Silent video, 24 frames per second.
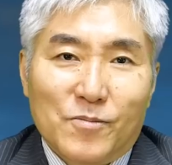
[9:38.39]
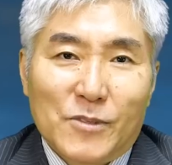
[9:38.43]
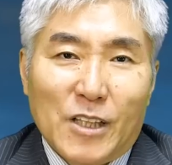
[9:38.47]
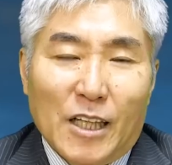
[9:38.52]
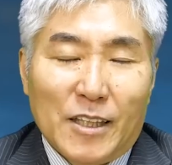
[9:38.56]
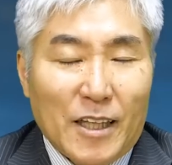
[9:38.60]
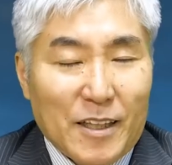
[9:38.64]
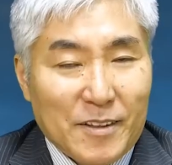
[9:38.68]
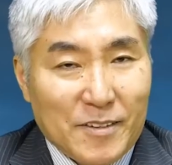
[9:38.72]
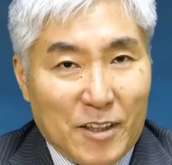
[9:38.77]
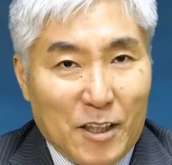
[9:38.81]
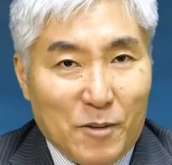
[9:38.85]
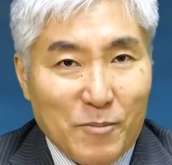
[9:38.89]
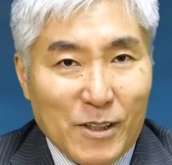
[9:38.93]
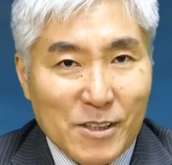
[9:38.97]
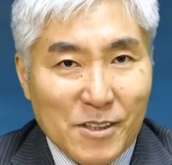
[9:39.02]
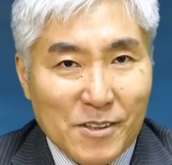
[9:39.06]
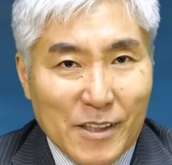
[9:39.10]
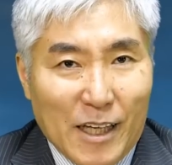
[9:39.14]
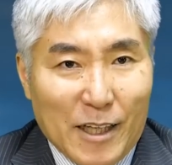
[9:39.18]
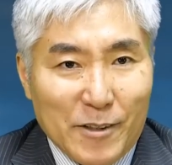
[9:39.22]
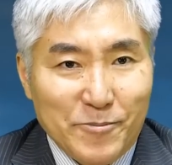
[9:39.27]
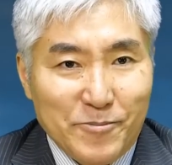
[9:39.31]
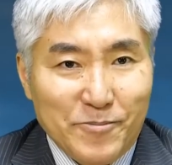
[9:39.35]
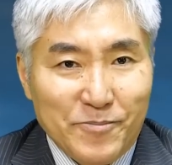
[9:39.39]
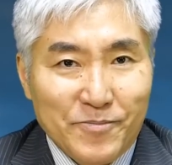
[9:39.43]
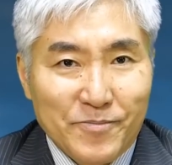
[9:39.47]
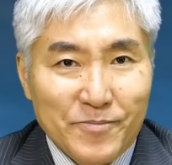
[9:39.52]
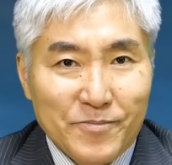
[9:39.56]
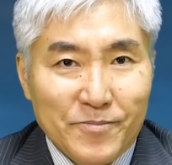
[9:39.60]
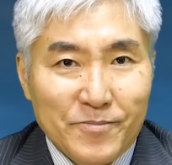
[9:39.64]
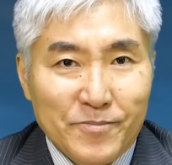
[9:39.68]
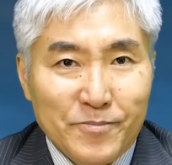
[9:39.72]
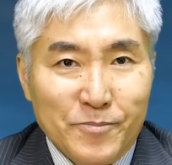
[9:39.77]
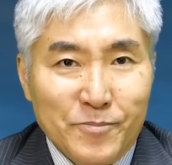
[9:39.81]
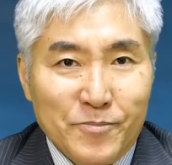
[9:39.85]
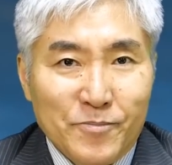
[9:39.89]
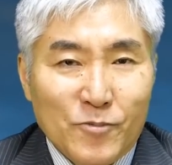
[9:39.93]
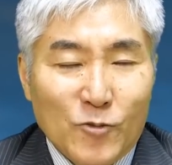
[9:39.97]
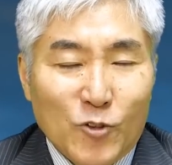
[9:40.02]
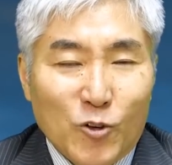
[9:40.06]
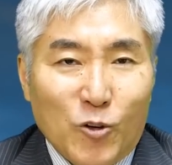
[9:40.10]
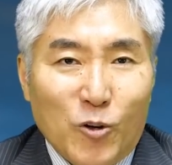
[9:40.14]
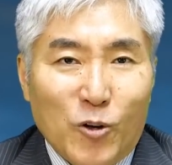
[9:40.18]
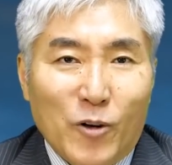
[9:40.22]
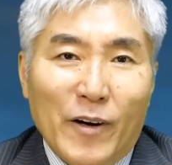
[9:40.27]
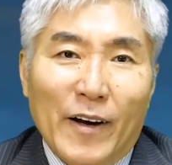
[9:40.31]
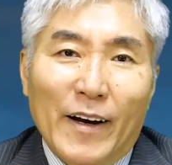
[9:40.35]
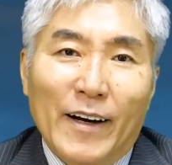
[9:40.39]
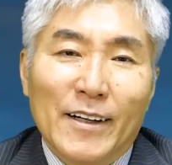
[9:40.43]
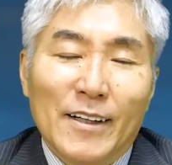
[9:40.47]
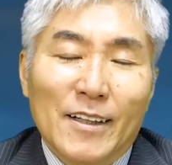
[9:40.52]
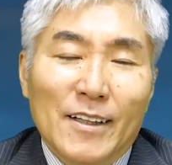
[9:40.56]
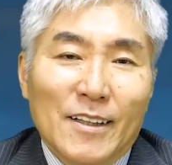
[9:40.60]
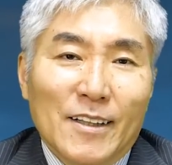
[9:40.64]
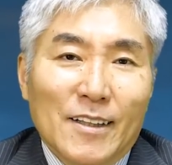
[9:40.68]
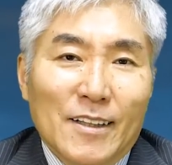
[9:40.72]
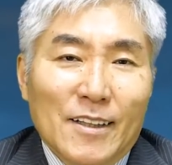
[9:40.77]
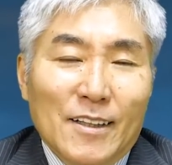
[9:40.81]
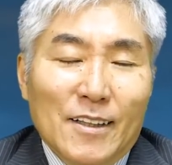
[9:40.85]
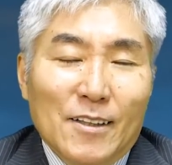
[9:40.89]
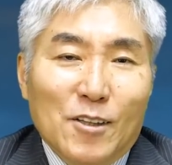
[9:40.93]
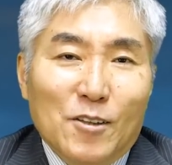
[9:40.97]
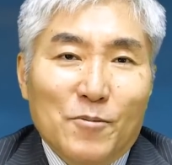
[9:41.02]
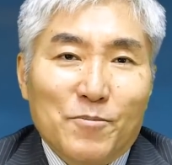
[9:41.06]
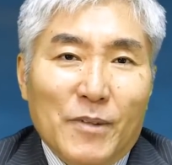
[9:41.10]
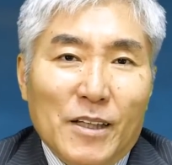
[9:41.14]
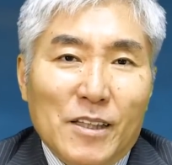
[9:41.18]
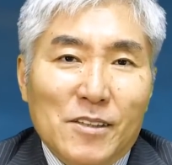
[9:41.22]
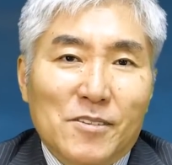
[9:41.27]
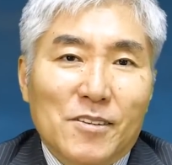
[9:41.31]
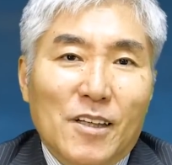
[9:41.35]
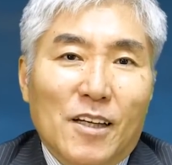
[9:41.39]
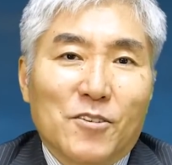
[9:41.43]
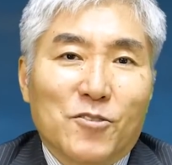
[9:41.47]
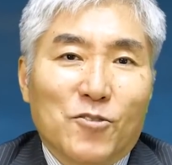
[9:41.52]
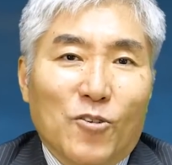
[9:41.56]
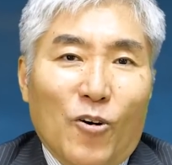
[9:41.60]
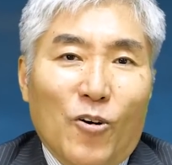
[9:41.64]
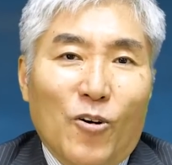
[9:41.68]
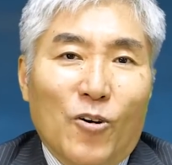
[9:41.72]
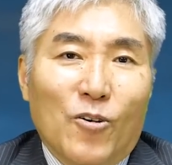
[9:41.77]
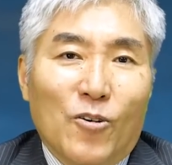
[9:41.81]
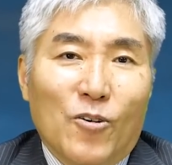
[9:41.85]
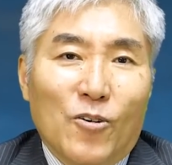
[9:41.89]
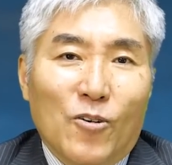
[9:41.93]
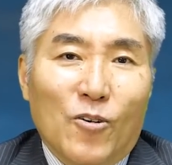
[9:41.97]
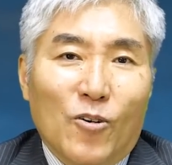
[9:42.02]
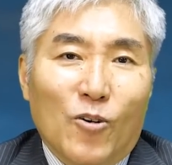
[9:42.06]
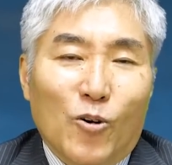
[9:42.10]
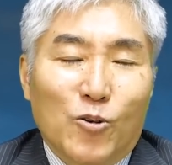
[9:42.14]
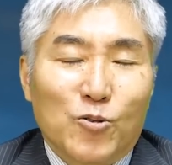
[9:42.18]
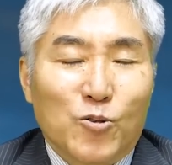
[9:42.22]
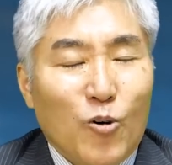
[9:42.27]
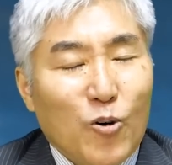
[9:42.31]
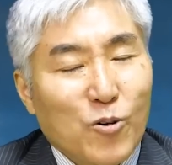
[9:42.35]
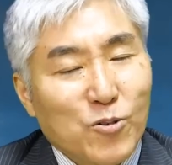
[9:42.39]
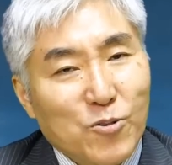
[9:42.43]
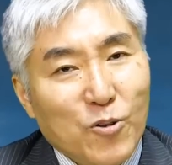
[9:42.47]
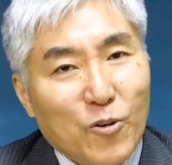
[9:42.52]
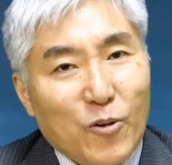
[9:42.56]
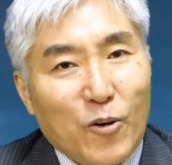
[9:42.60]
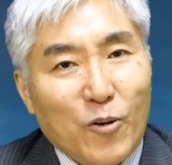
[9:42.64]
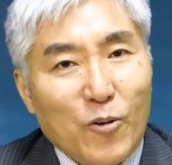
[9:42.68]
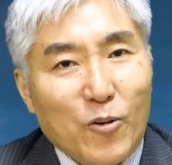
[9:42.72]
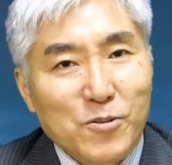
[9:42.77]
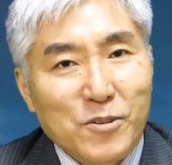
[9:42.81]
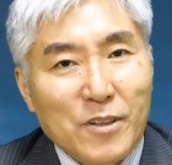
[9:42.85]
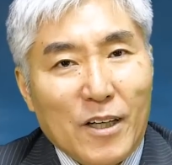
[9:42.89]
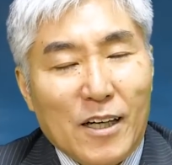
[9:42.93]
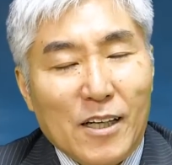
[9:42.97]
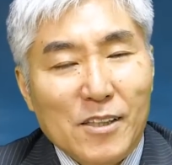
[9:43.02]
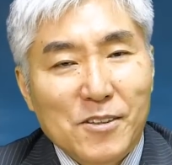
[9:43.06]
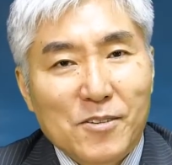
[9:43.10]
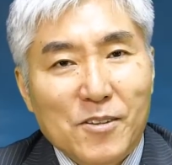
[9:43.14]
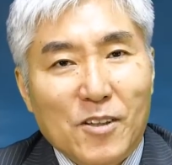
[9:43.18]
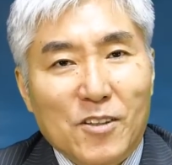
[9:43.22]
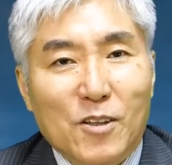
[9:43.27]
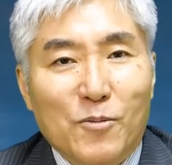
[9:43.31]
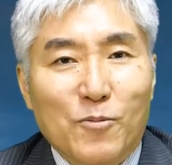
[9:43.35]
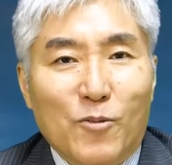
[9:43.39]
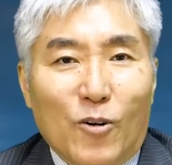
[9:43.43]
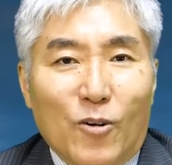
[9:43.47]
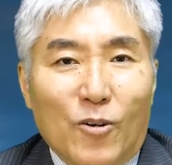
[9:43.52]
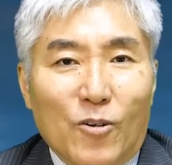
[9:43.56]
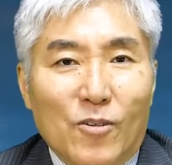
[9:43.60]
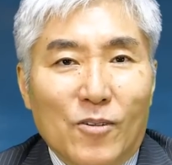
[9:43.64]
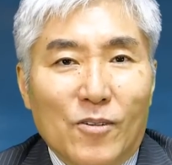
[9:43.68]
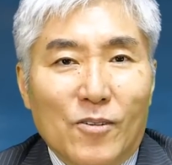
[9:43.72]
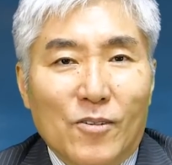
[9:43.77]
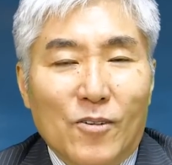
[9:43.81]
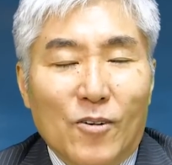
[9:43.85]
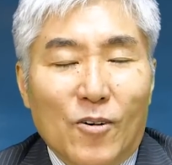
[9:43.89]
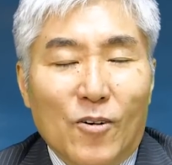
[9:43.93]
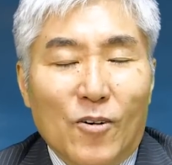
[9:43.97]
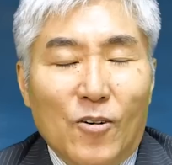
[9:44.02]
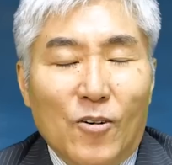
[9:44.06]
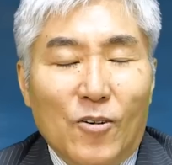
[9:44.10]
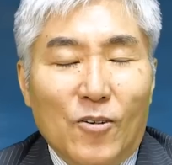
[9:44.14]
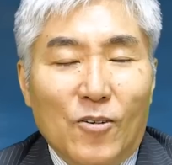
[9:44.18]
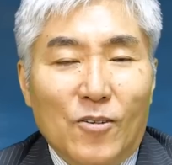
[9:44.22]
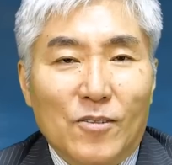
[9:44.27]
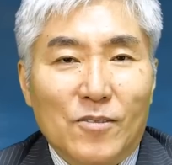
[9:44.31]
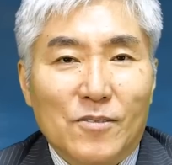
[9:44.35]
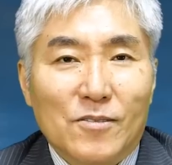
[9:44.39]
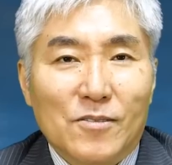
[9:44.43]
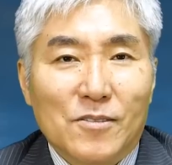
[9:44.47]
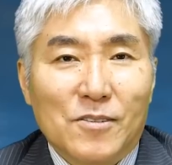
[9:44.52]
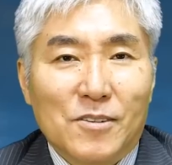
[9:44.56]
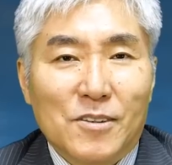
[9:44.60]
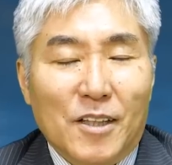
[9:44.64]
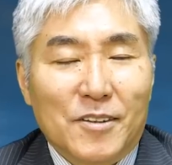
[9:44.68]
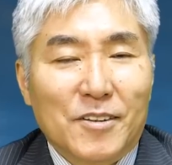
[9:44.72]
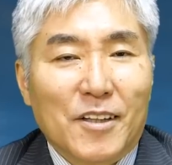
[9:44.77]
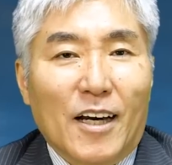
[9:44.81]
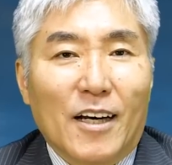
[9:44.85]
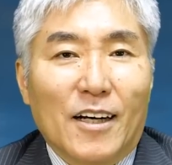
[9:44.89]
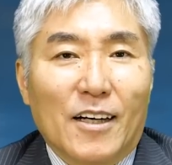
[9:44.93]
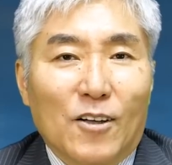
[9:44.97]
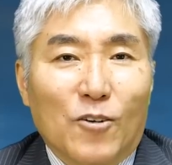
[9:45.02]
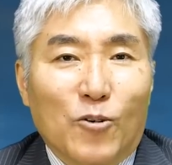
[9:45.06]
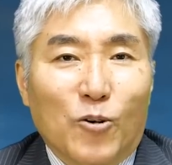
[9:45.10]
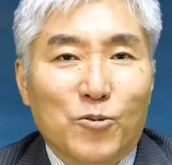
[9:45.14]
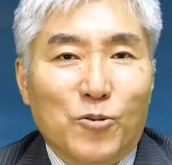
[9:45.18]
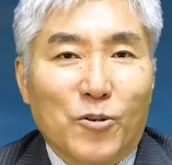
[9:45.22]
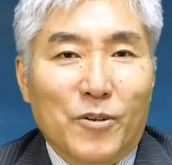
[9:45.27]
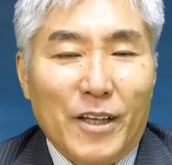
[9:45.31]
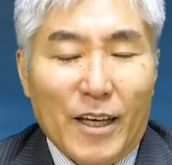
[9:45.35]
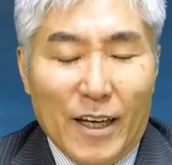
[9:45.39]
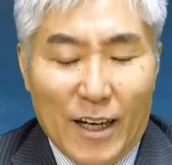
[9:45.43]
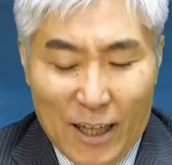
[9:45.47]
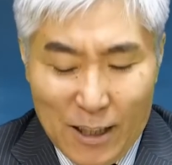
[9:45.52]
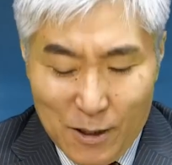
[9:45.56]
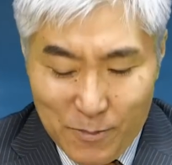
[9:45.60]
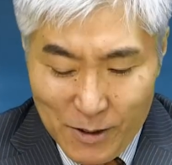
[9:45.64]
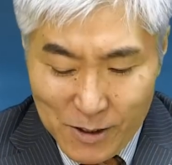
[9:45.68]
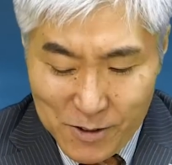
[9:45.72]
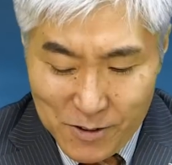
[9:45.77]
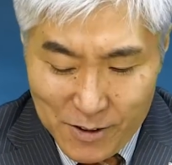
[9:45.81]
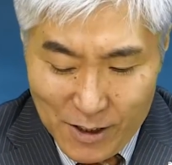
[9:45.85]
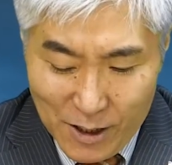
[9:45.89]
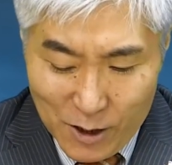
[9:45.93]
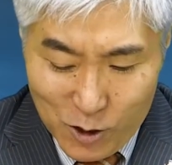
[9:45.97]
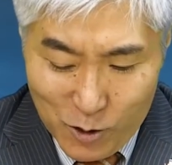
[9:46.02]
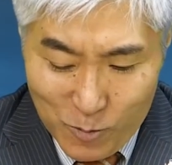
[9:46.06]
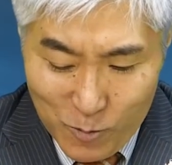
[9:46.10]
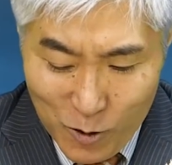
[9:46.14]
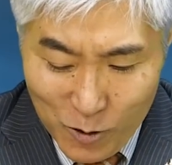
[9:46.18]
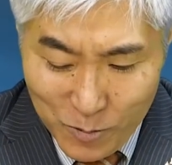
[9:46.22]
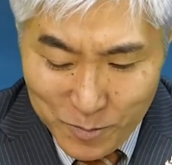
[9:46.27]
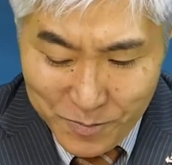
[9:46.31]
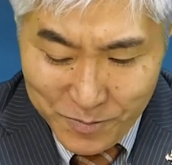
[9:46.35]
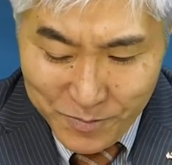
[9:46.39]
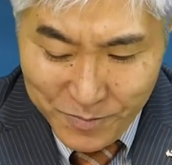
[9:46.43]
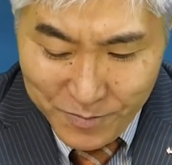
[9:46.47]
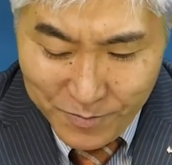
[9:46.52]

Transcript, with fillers: 語っていましたこれは、まあ、以前の遠くの声を探してでも触れたことでありますけれども